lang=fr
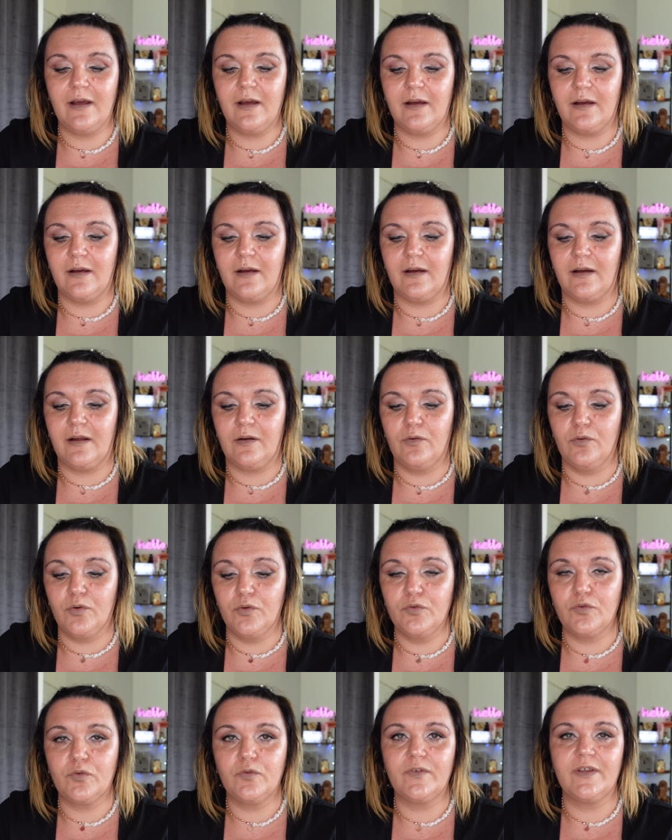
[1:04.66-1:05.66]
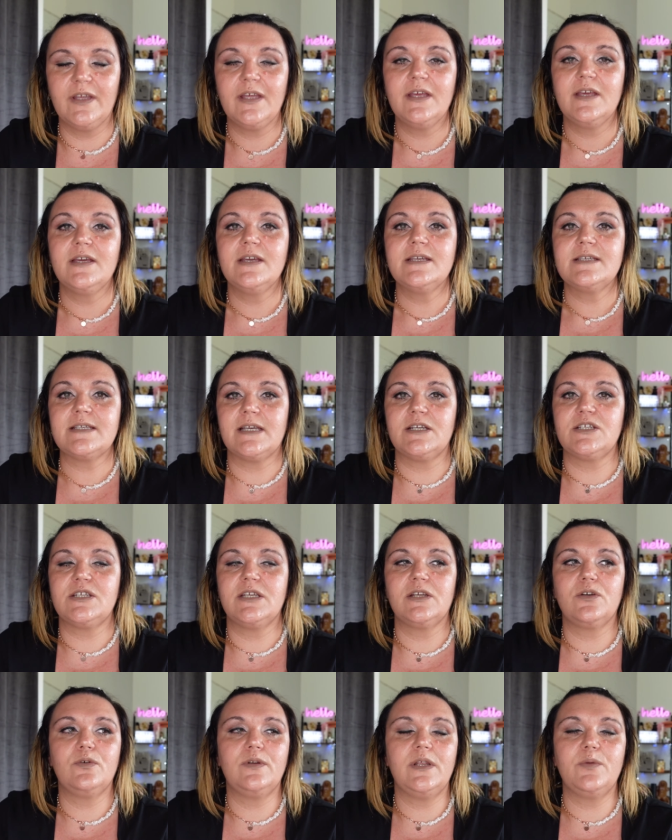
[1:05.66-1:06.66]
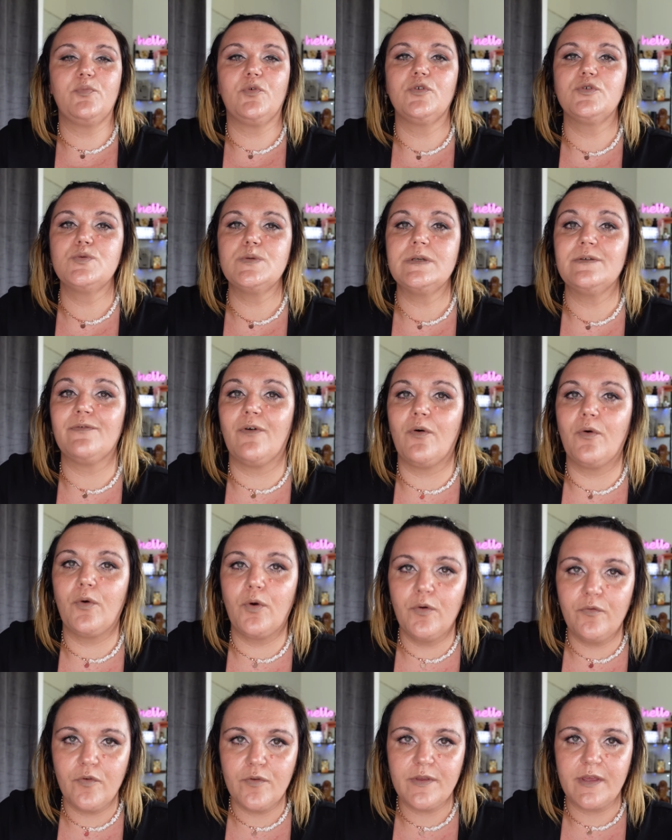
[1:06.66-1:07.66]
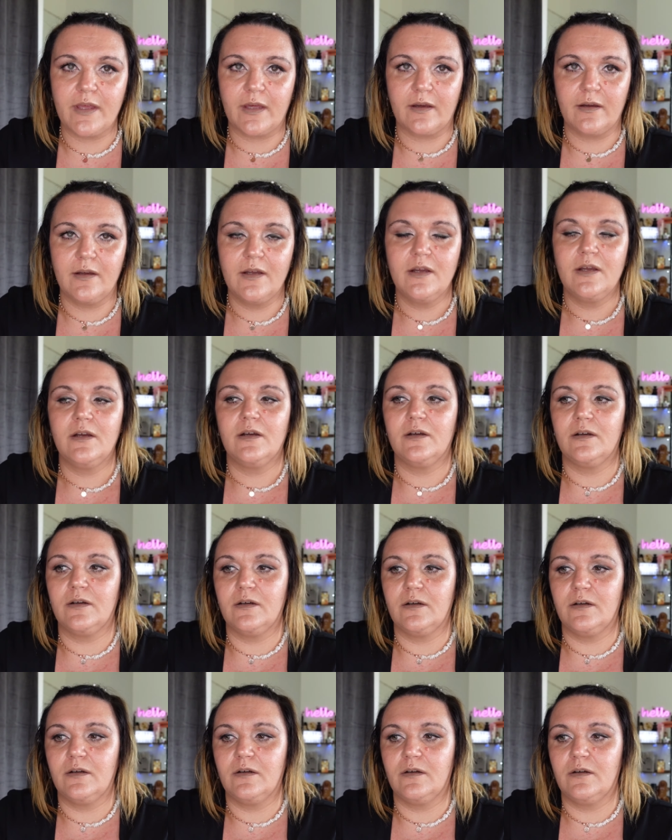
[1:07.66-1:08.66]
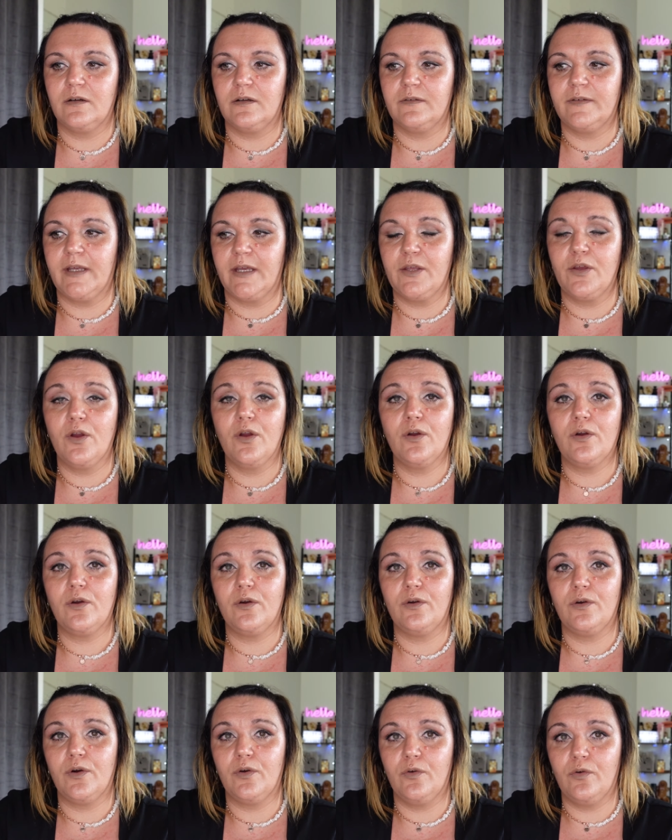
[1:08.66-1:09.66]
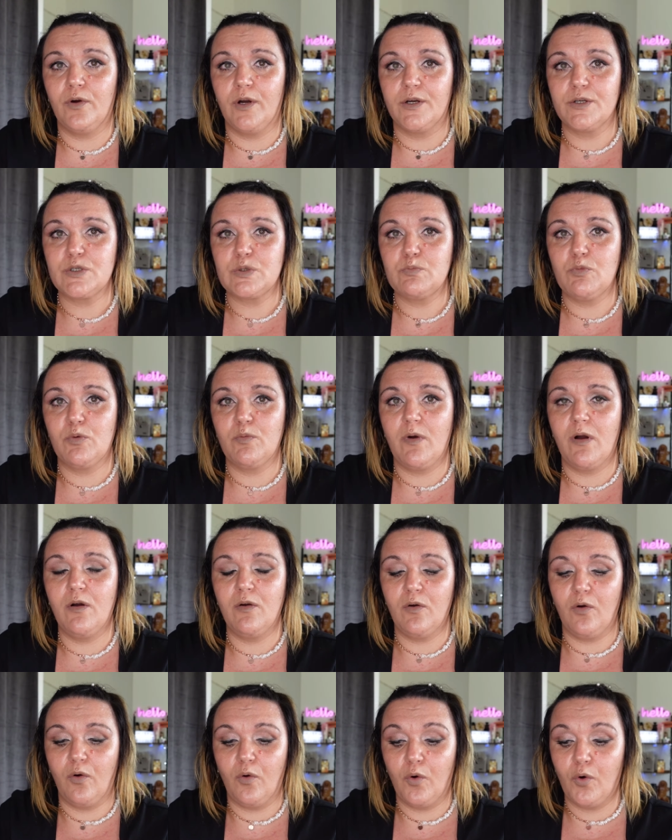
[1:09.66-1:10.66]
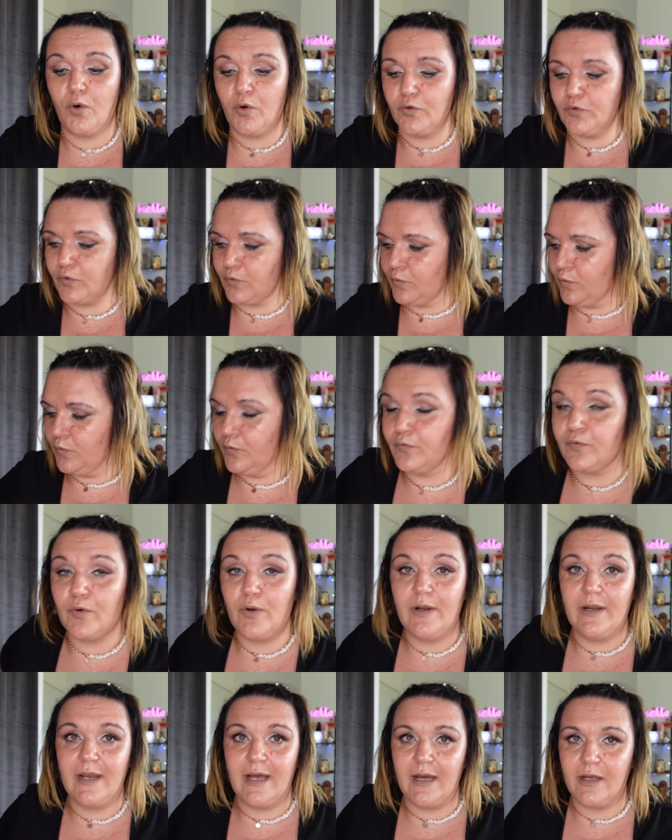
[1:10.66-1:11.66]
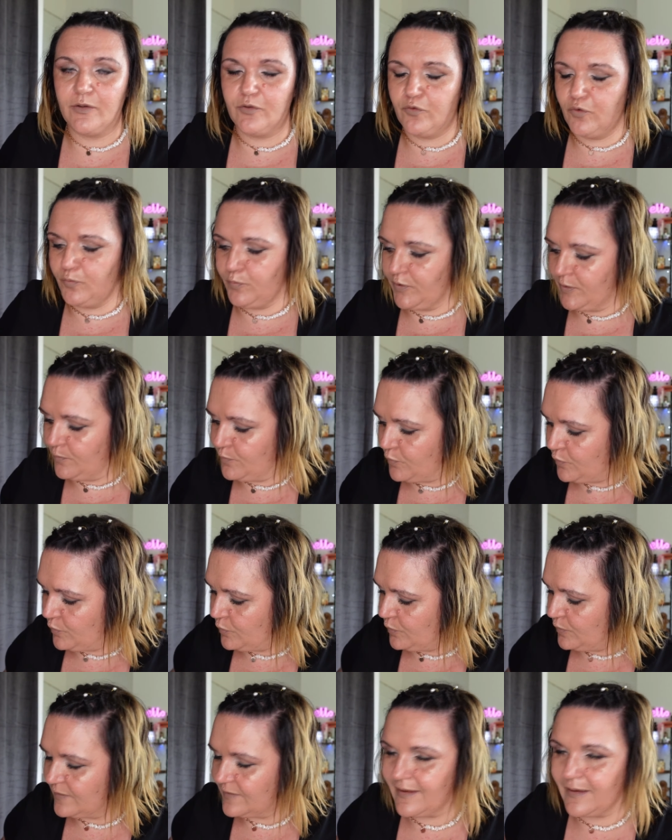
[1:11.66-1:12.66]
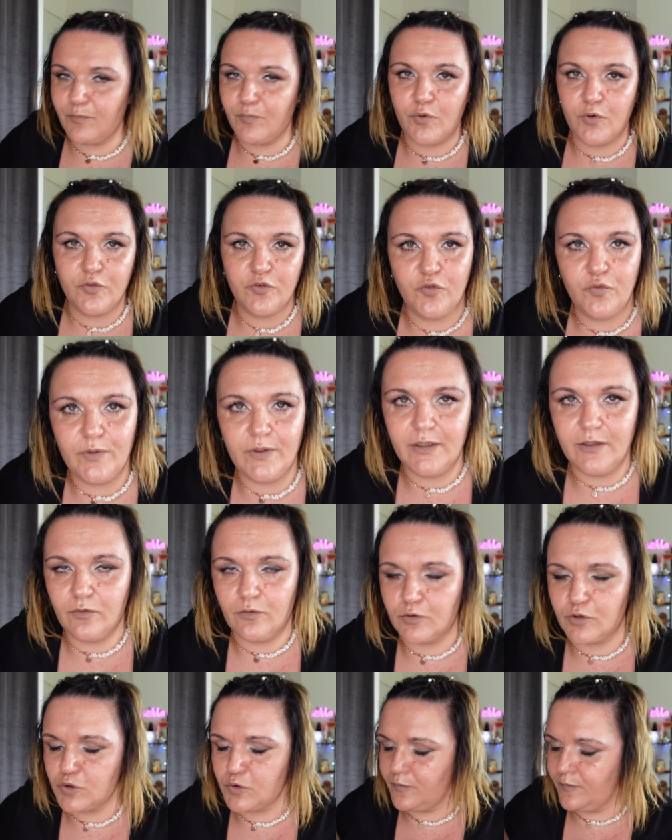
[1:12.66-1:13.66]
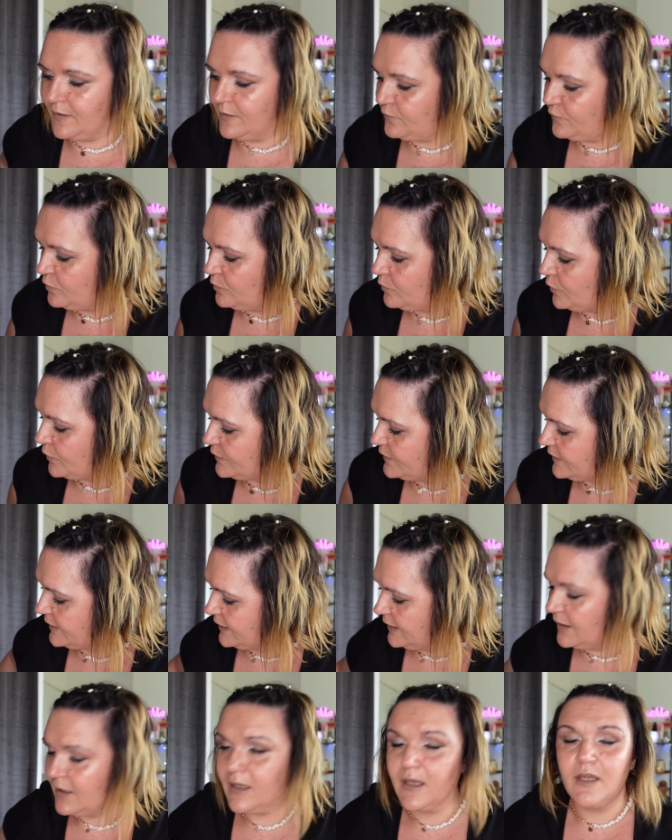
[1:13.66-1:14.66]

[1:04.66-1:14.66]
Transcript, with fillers: à le retrouver. Sachez que les produits vont revenir. Euh, d'ailleurs, euh, en ce moment, on retrouve là depuis peu ces produits. Donc je vais vous montrer